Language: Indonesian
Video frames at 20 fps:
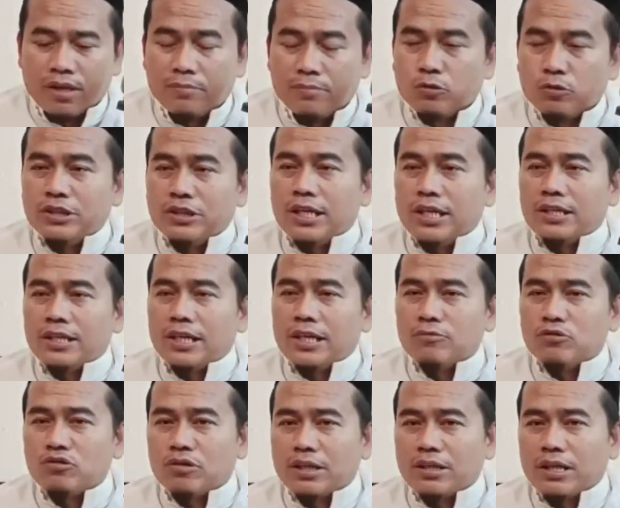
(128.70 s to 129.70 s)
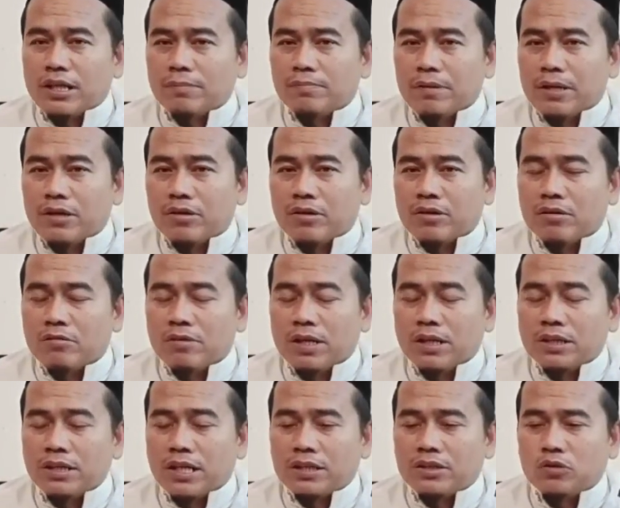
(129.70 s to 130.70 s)
Kemudian dalam surat Al-Baqarah
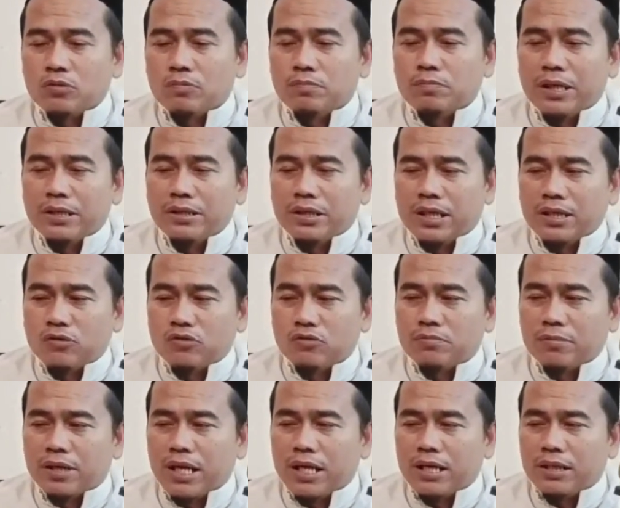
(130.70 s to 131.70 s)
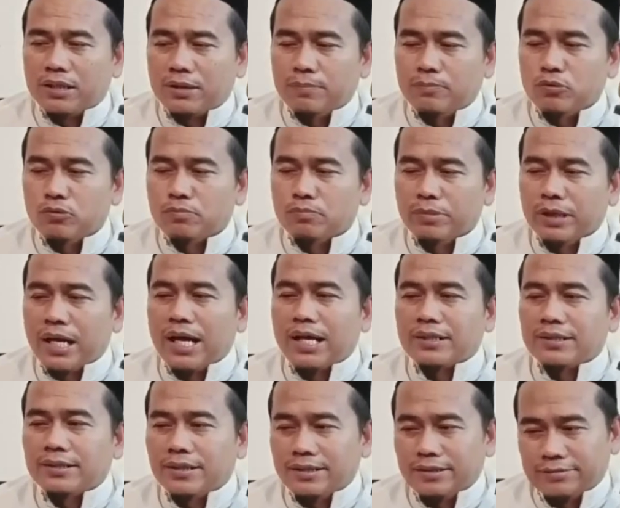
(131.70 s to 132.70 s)
wal yaktu bainakum katibum bil
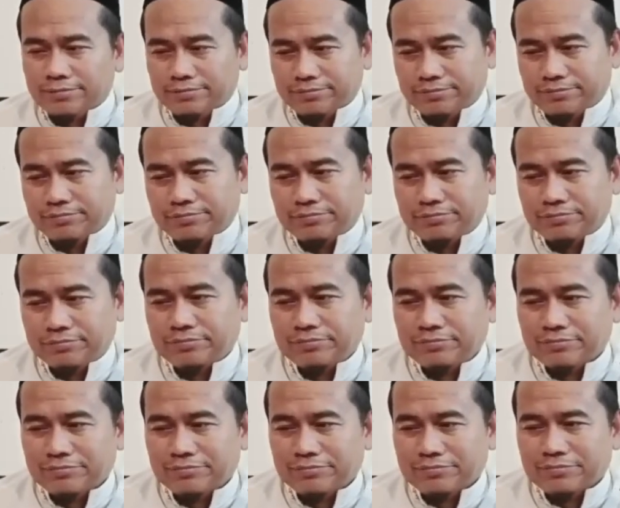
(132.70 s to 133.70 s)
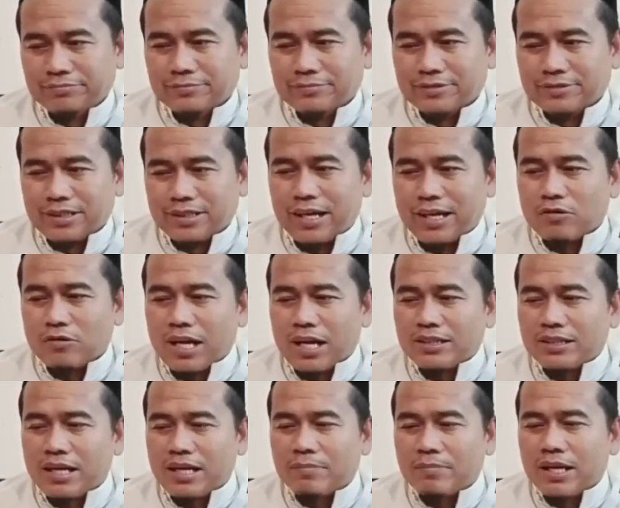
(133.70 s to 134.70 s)
adl. Kalau
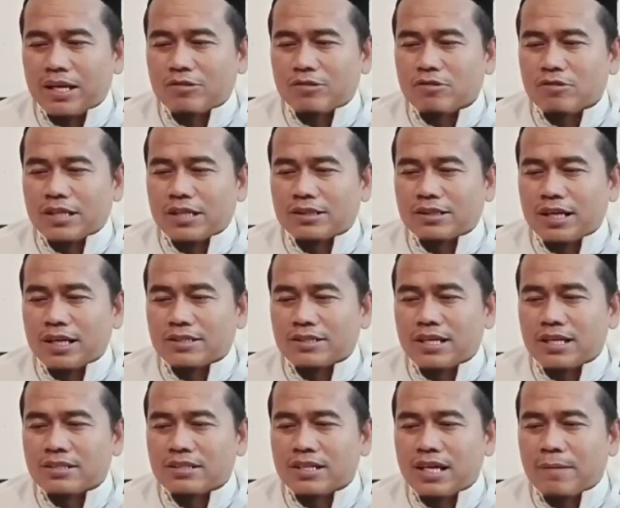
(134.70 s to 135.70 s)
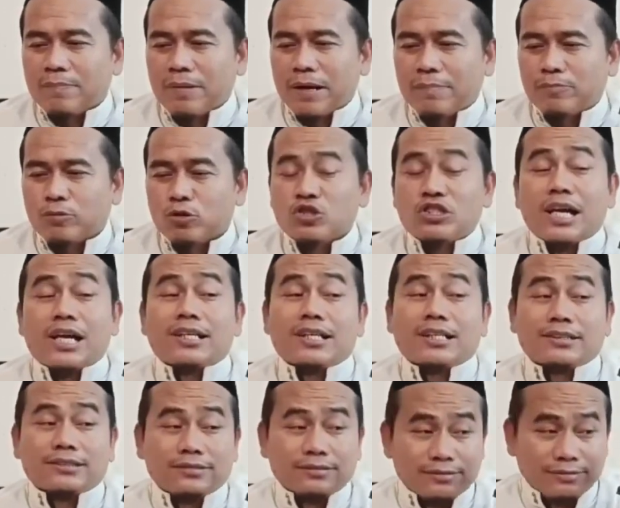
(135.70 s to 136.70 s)
kalian melakukan transaksi apapun
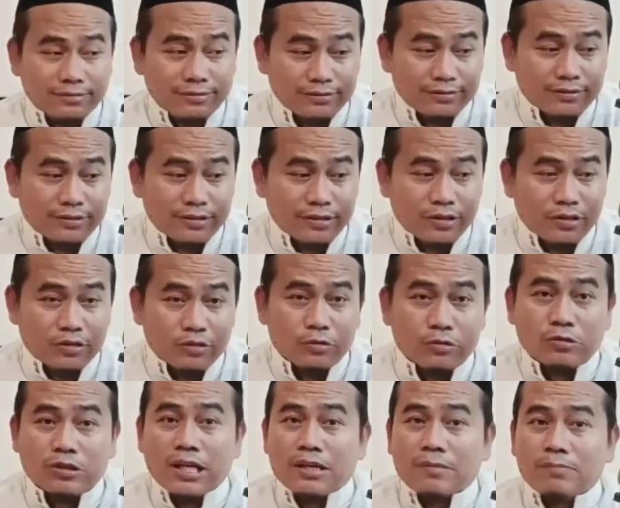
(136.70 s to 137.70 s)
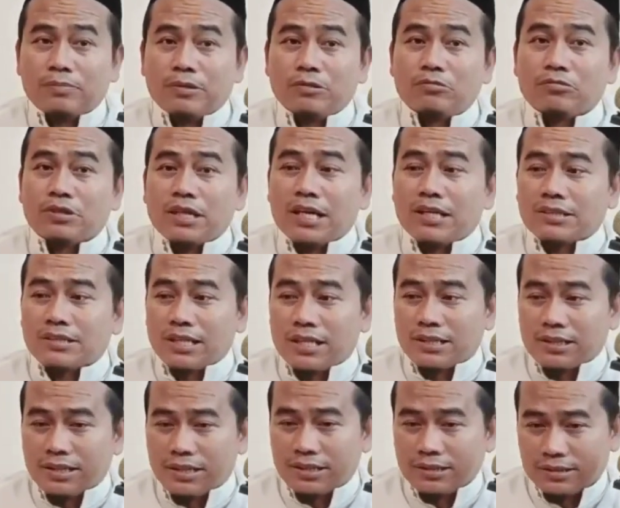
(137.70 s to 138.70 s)
catat. Hutang piutang
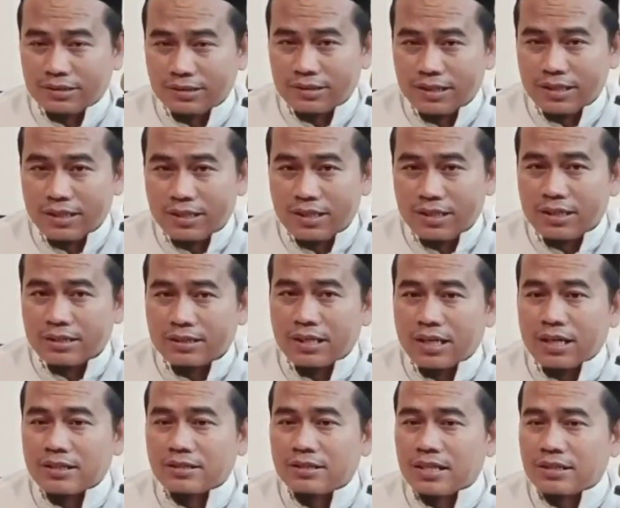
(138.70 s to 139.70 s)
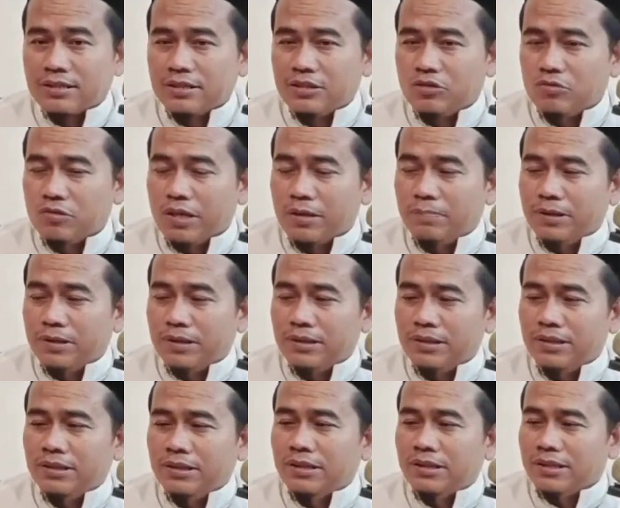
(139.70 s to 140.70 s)
catat. Transaksi jual
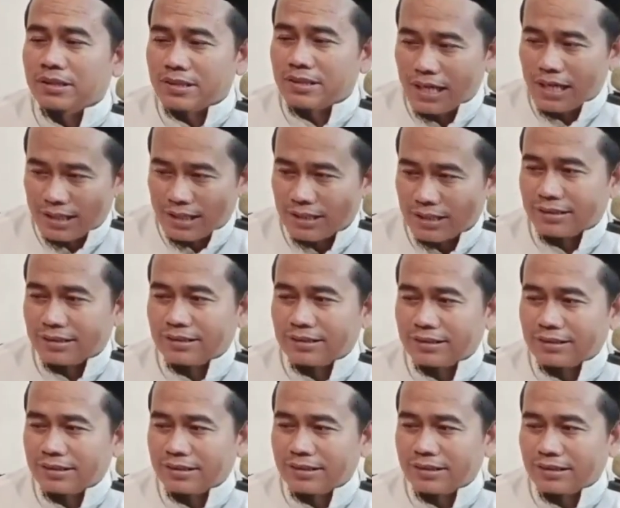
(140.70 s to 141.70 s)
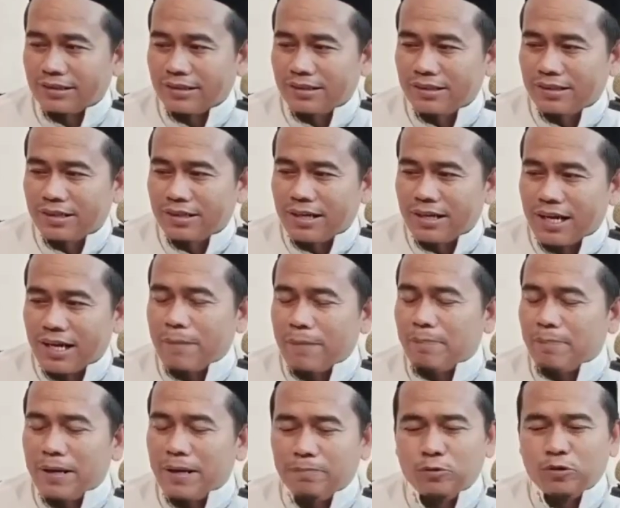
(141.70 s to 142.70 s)
beli catat
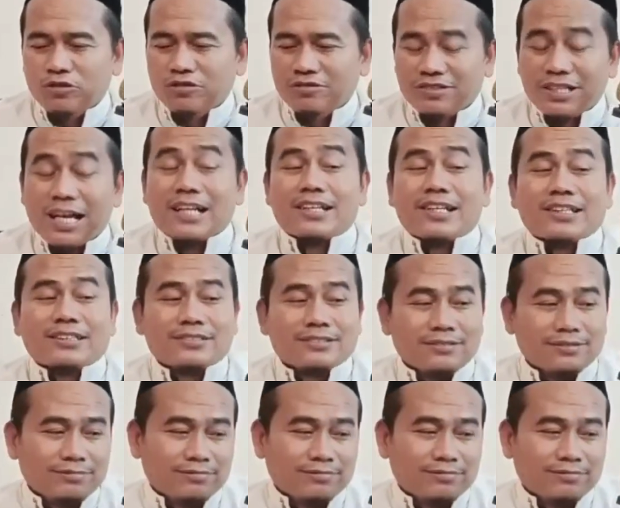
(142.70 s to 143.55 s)
apapun catat.